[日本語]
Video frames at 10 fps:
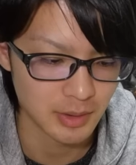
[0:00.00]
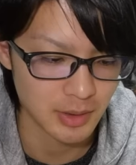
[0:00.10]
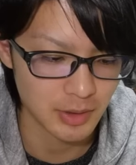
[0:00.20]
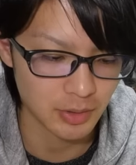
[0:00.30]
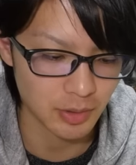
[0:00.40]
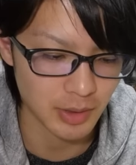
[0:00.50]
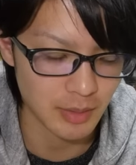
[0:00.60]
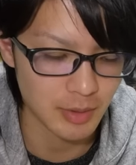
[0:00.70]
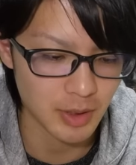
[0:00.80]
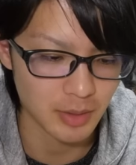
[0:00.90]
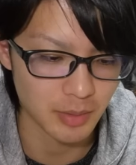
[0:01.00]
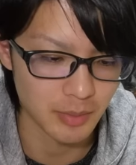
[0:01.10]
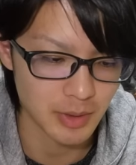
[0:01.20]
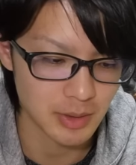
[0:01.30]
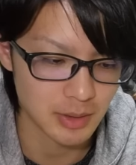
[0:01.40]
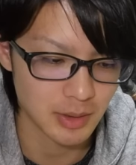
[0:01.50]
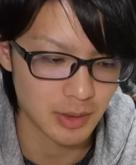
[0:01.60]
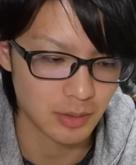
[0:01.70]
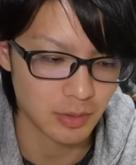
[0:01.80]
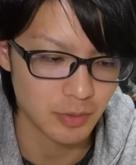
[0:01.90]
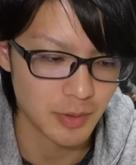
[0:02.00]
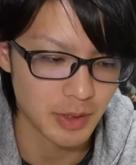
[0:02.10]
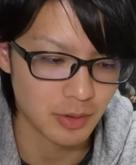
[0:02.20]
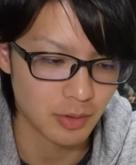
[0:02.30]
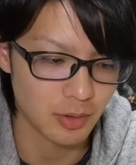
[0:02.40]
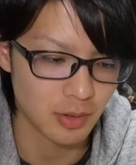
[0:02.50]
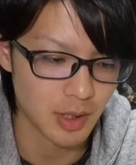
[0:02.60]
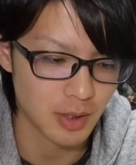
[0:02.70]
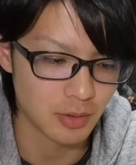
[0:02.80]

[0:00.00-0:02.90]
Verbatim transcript: にちょっと行ってみたいと思います。えっと、ルフィとハン